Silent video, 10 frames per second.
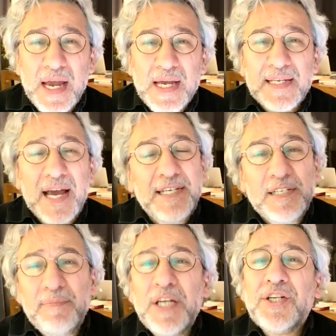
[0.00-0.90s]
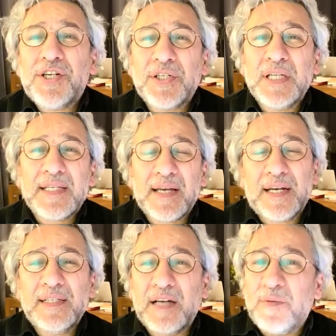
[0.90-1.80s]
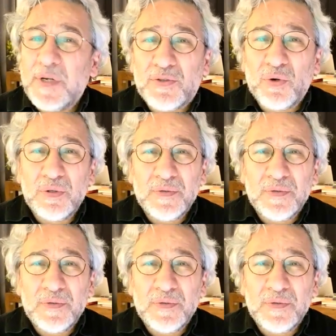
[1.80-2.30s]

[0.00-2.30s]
Sen 25 yaşında saraya damat ol.